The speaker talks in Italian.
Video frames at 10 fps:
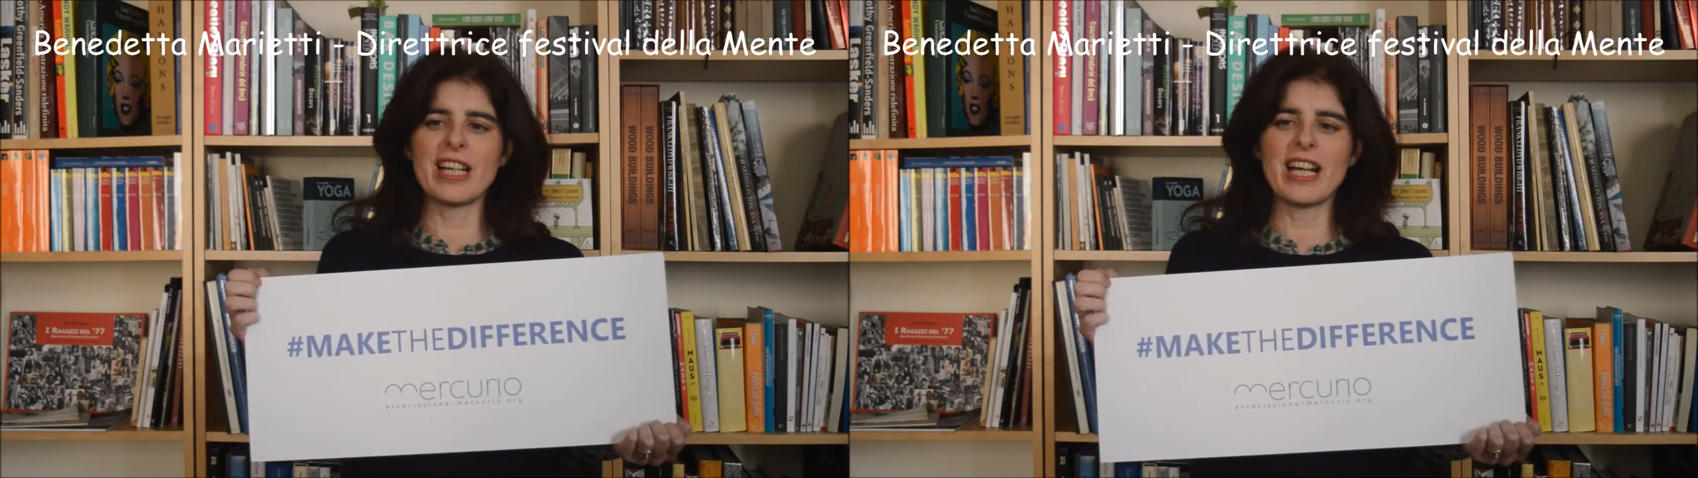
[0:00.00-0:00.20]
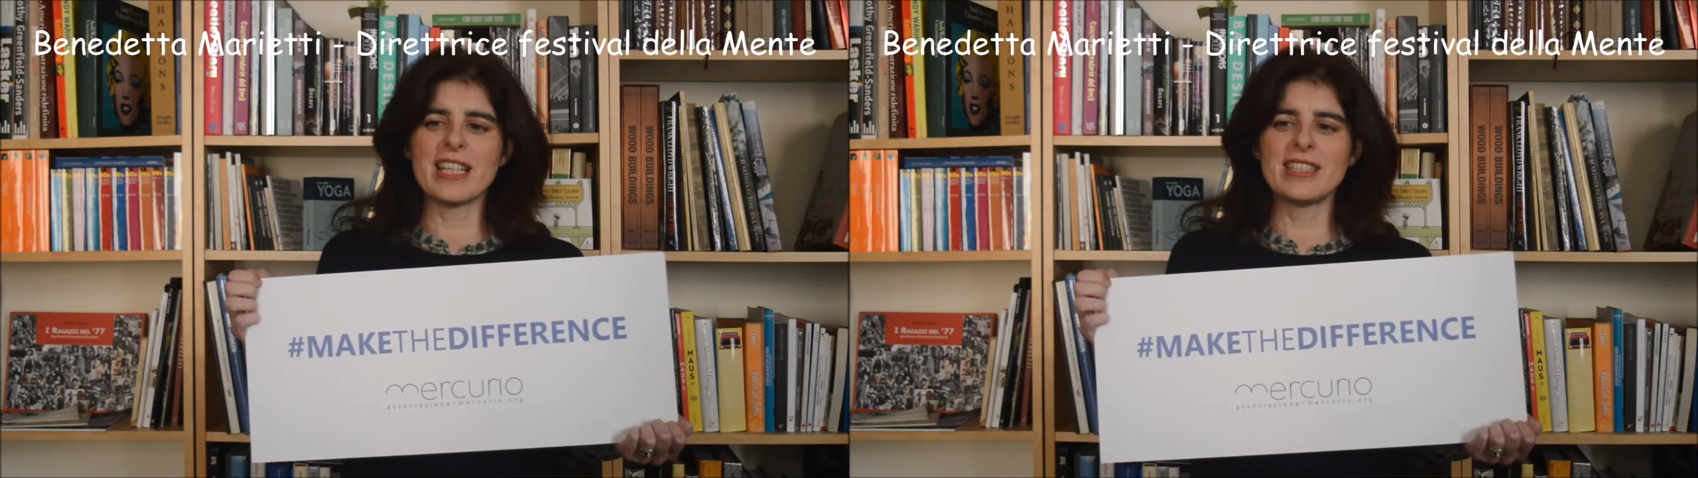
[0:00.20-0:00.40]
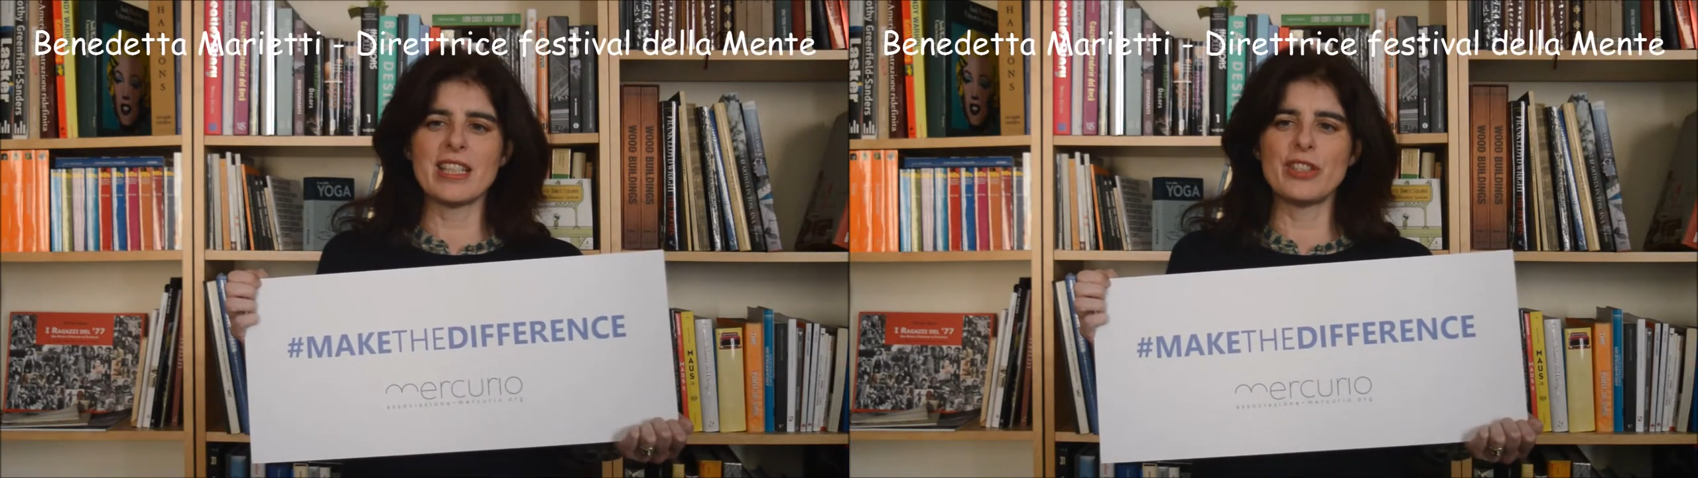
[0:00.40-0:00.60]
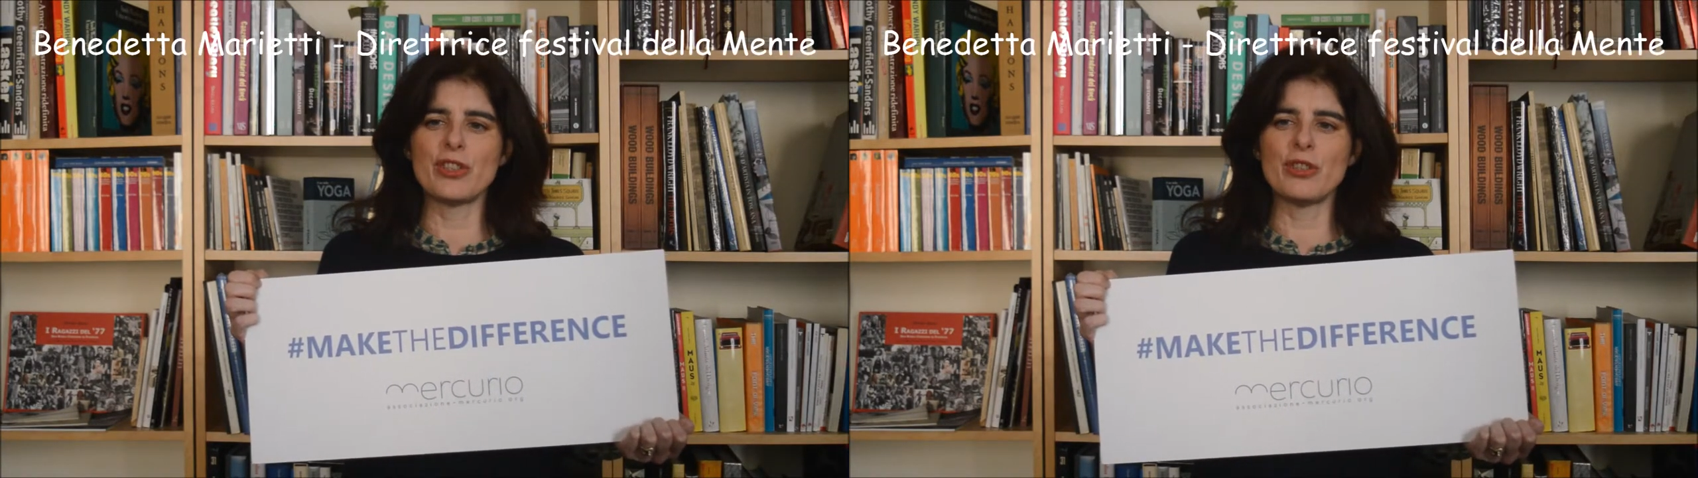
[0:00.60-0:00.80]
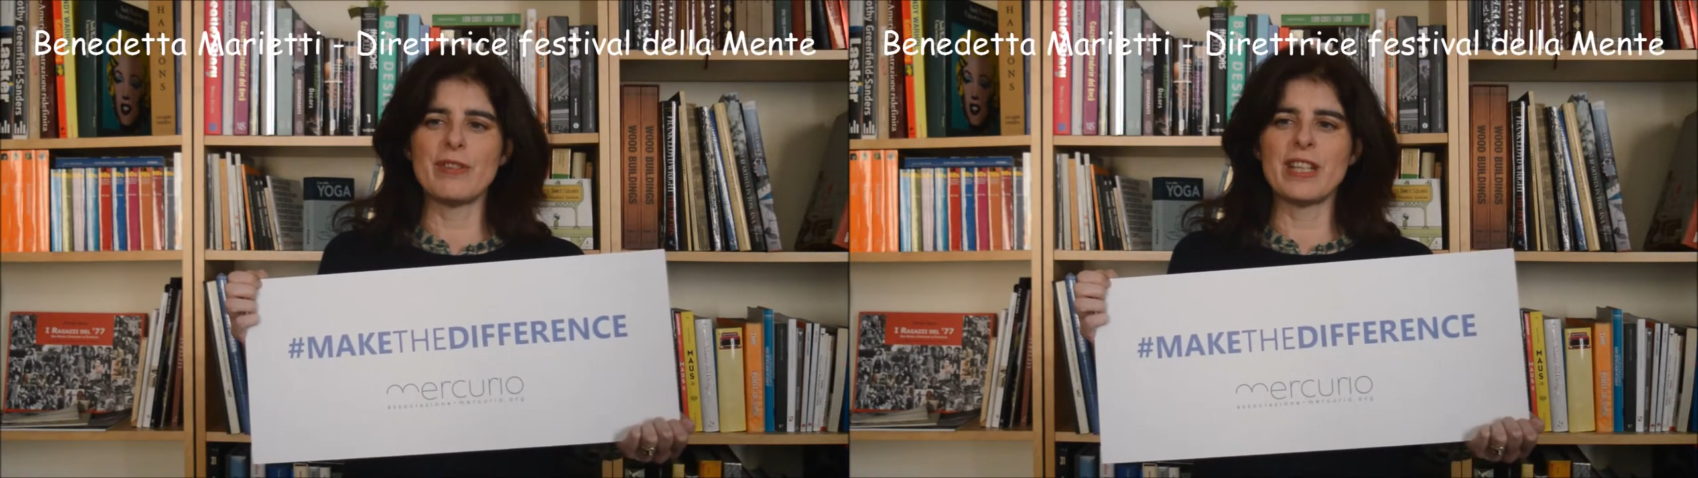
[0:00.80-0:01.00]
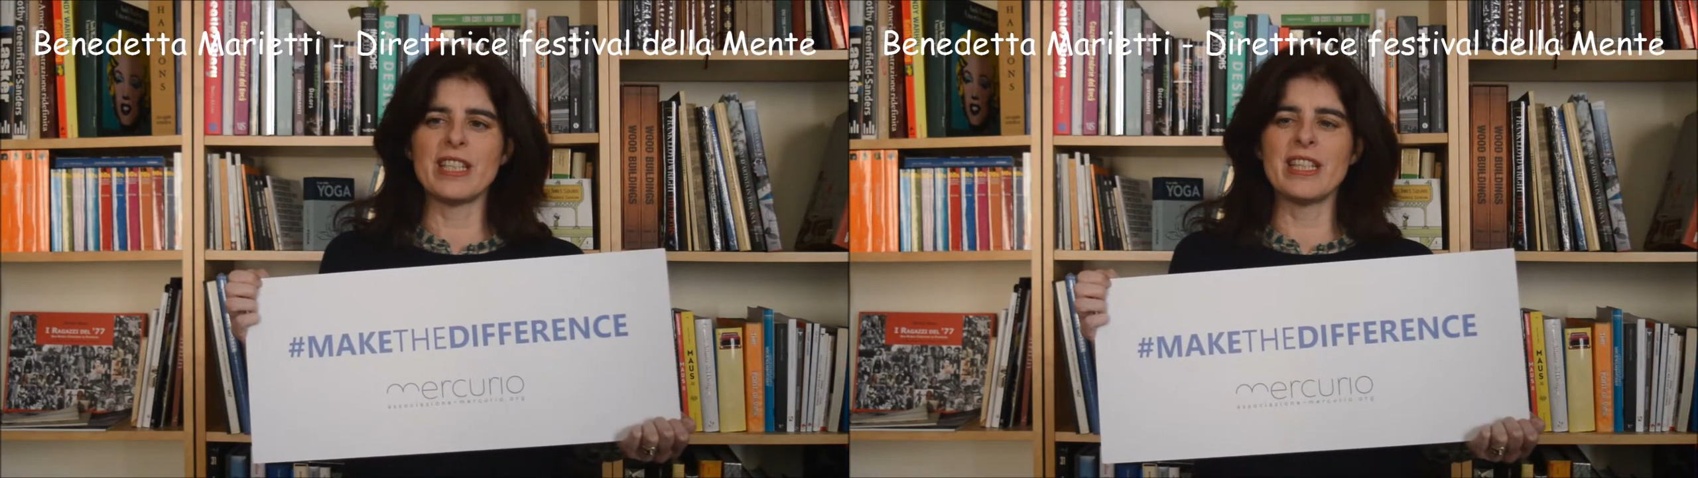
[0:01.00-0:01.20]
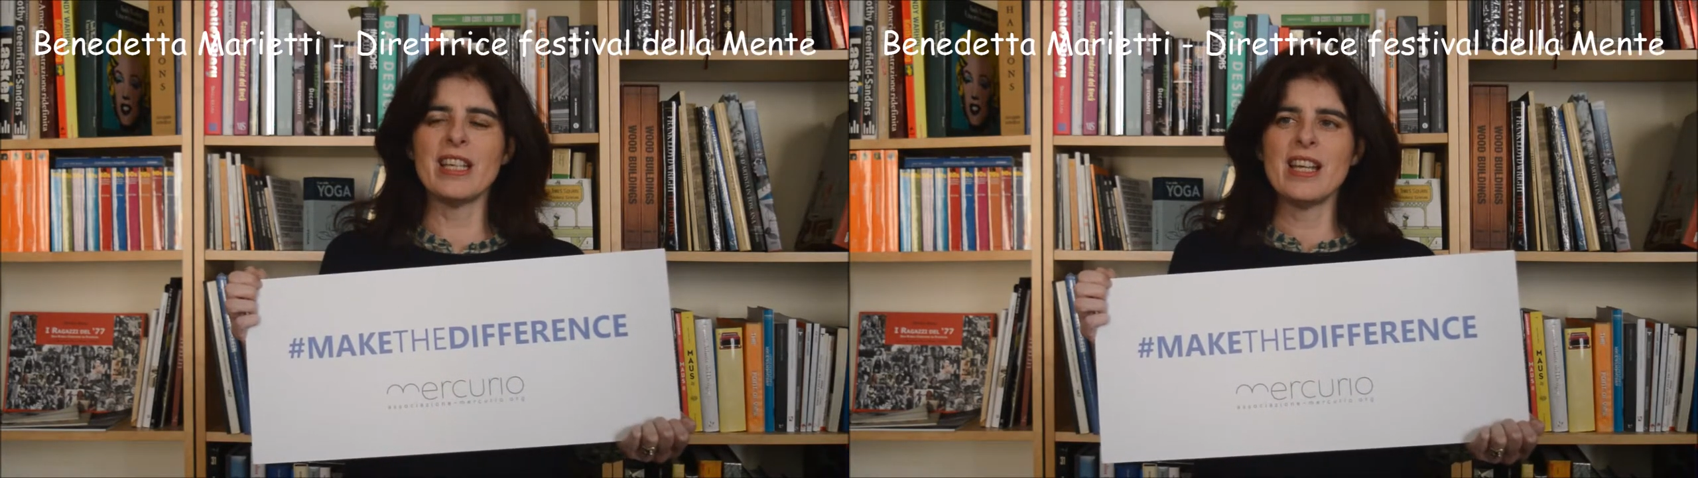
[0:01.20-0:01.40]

ragazzi, ai giovani